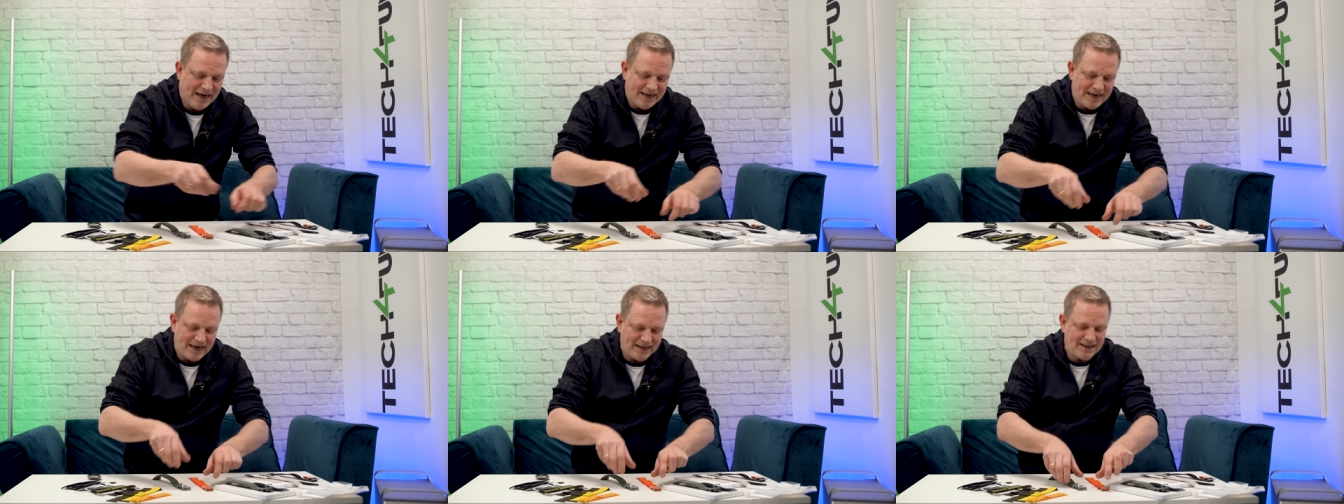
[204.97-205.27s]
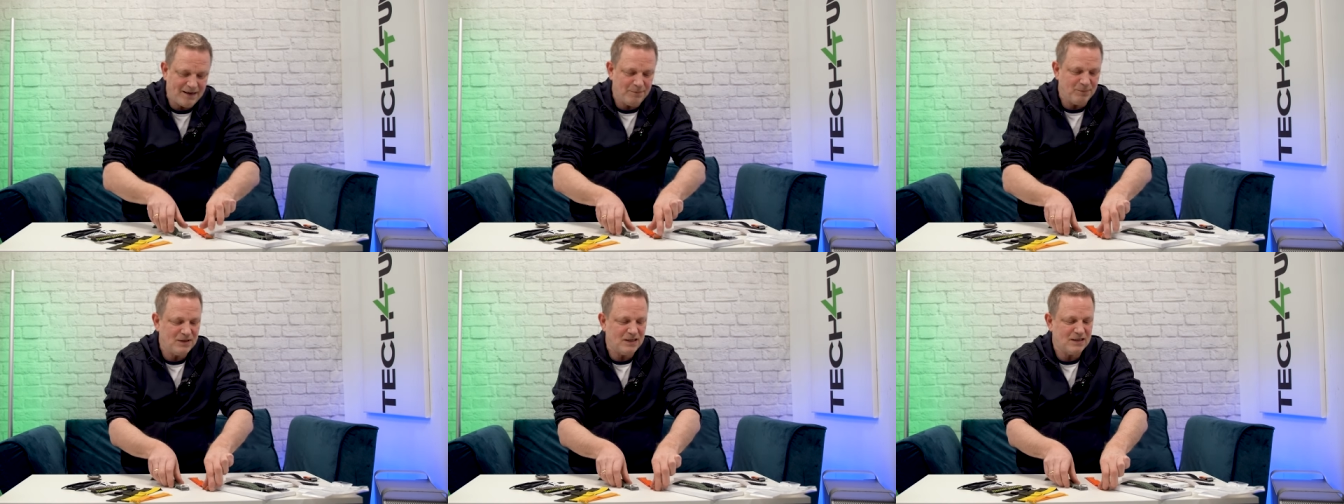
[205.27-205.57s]

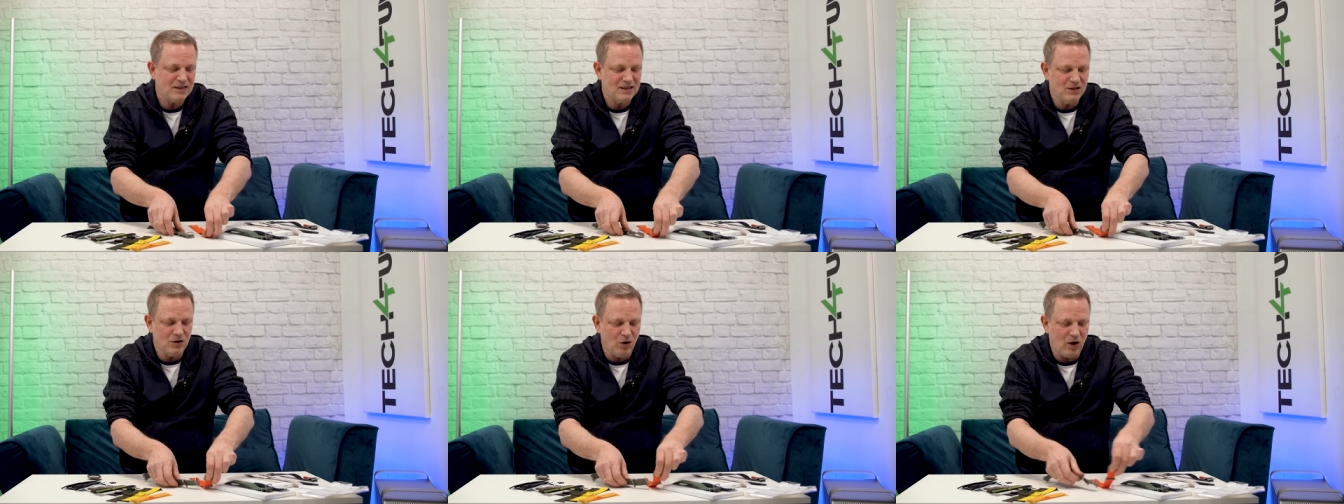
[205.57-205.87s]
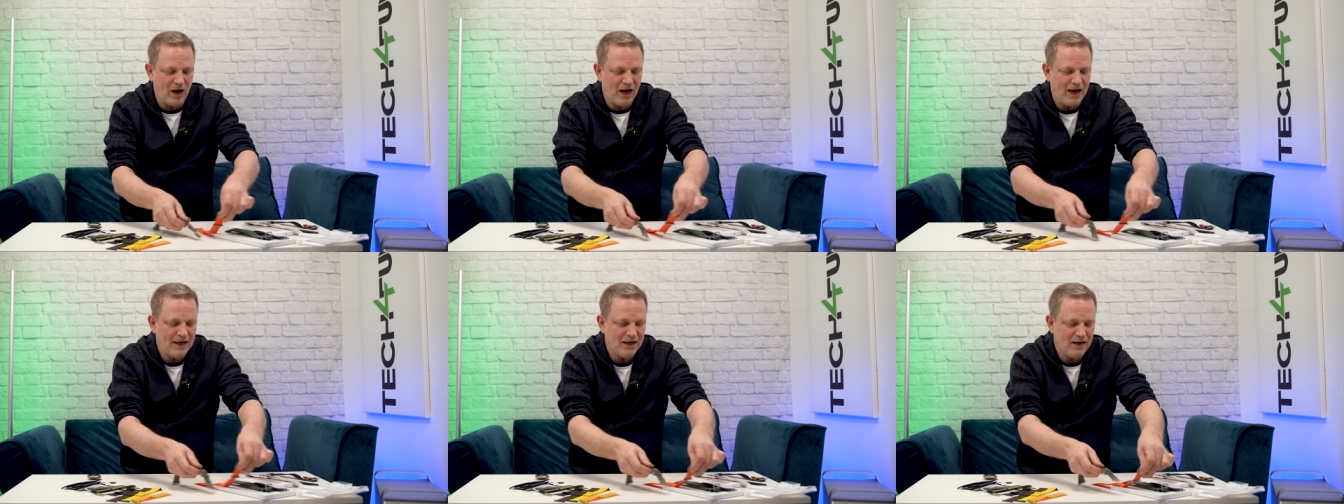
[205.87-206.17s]
Dann gibt es
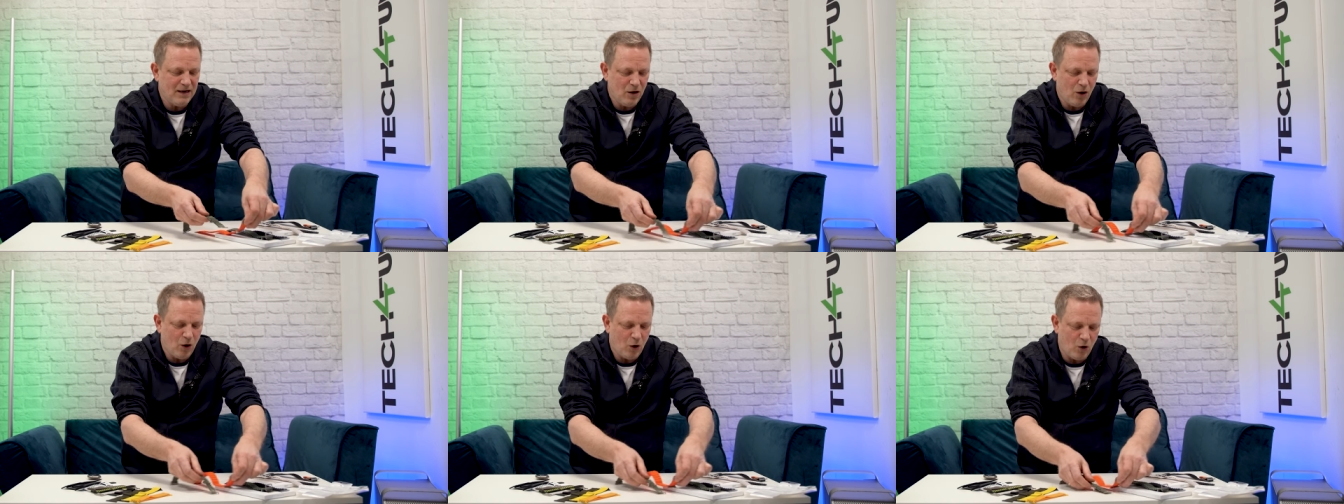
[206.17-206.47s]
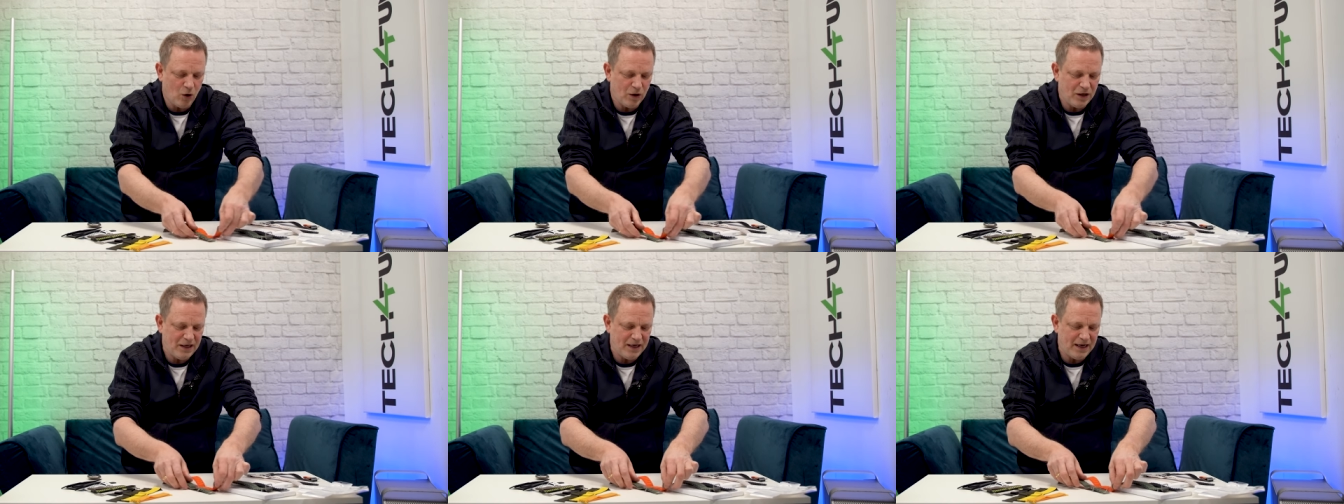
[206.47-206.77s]
noch ein
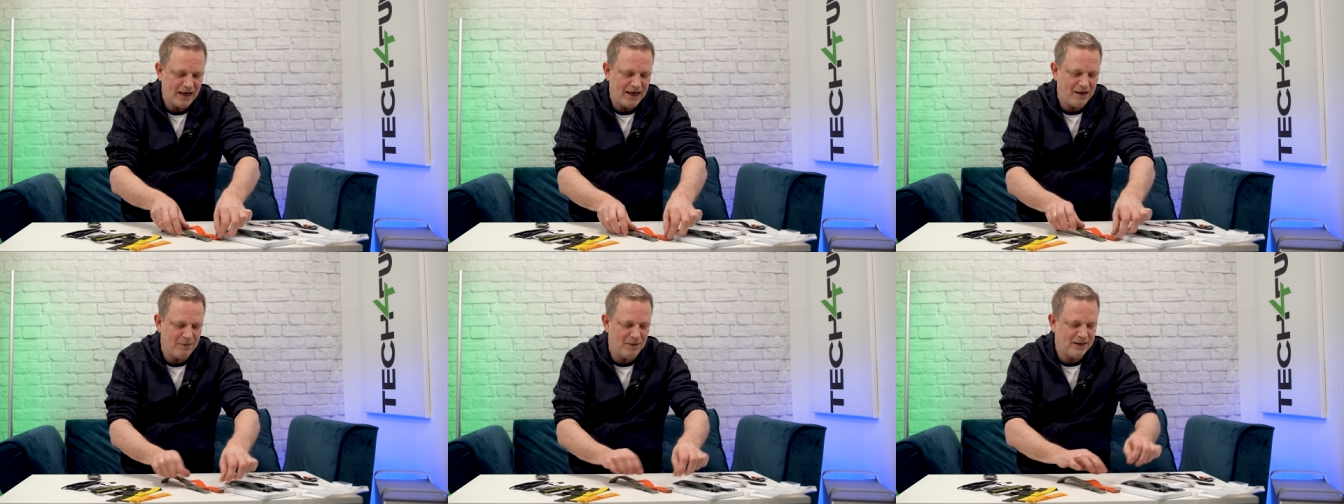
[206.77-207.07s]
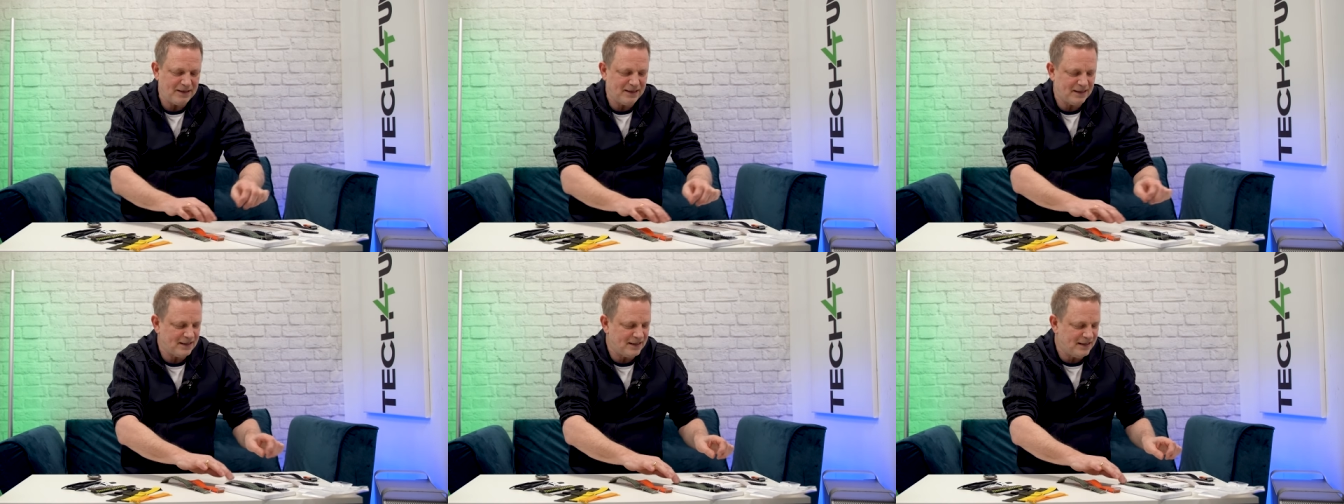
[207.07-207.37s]

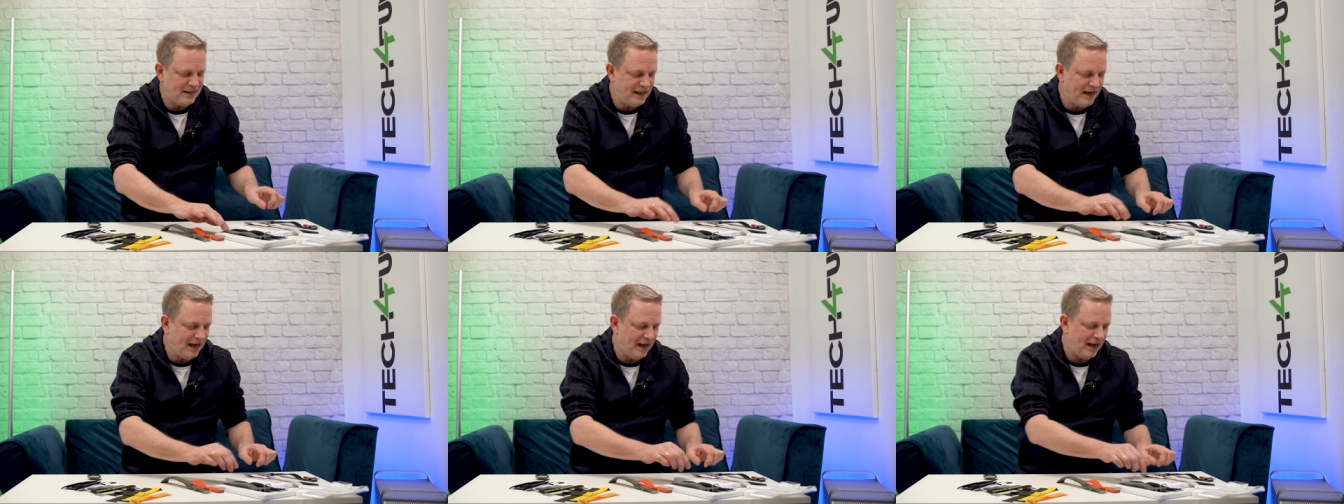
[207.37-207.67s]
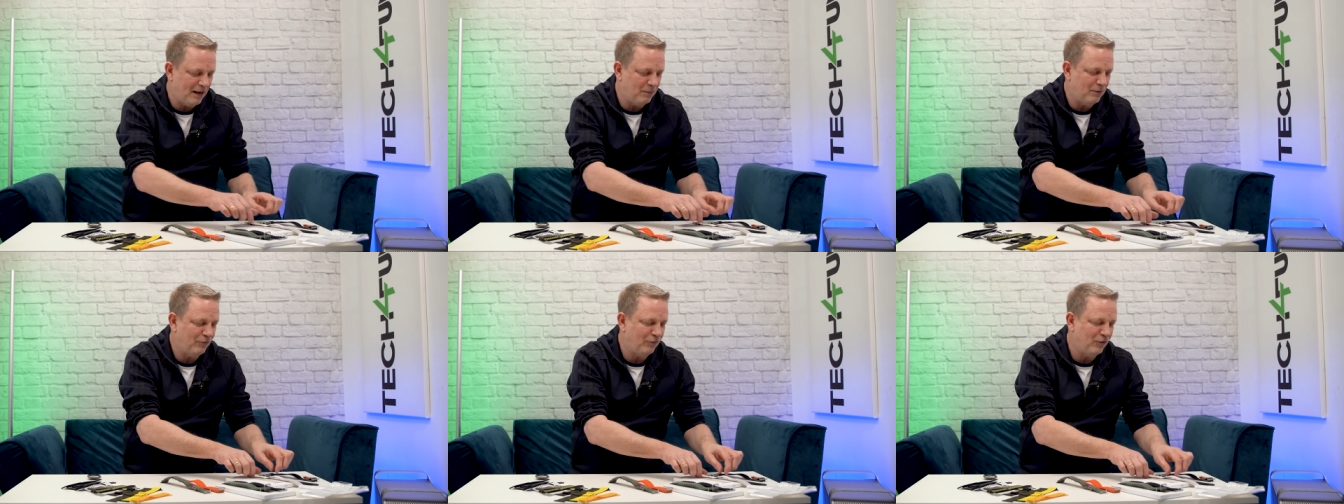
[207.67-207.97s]
Originalband, das ich hier
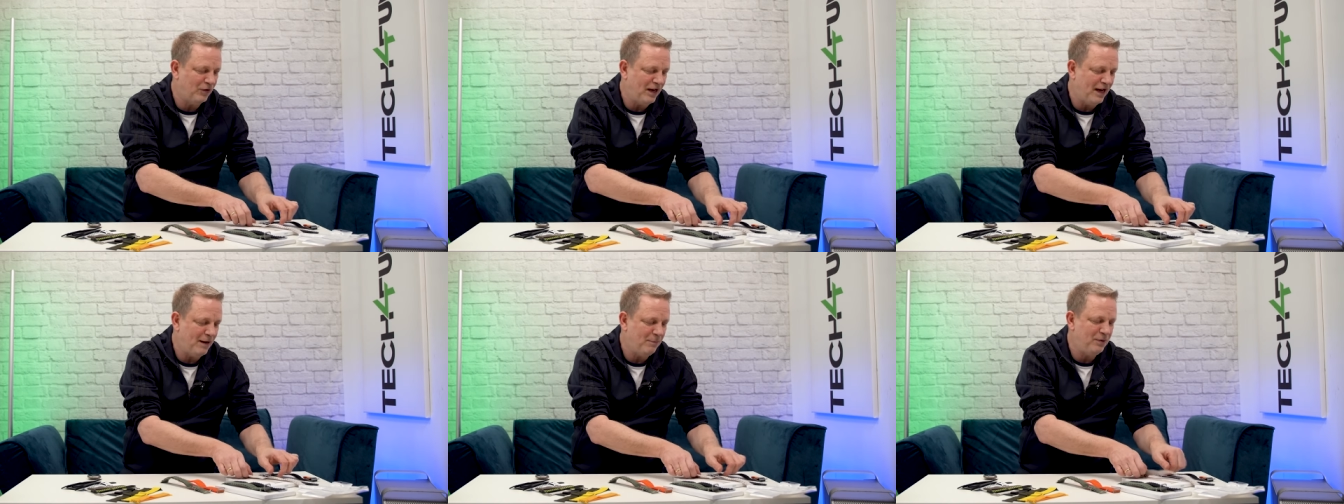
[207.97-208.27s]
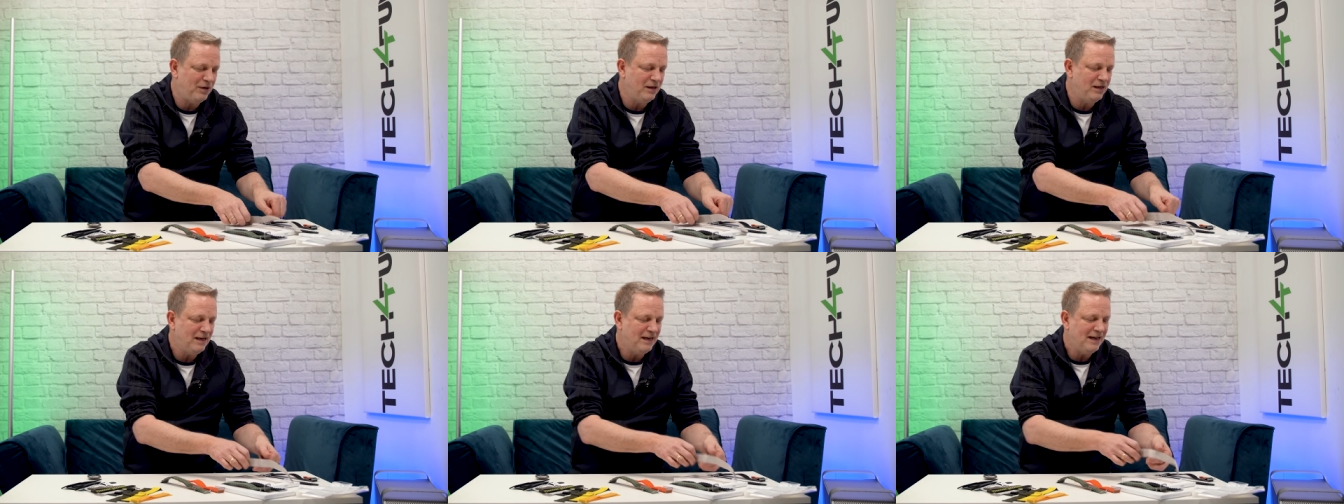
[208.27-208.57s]
habe von
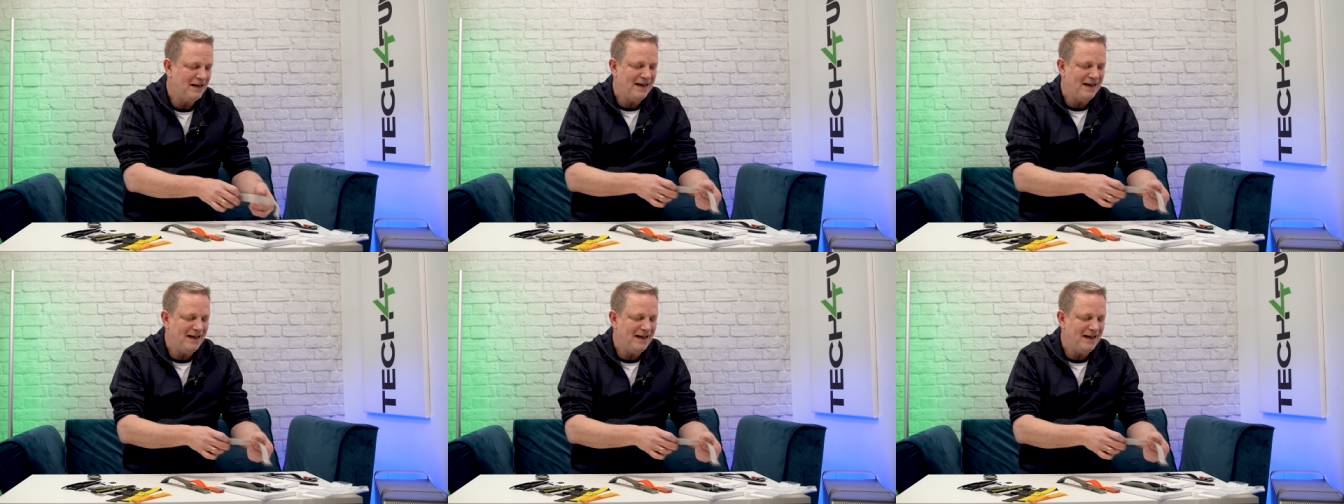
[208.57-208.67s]
Apple.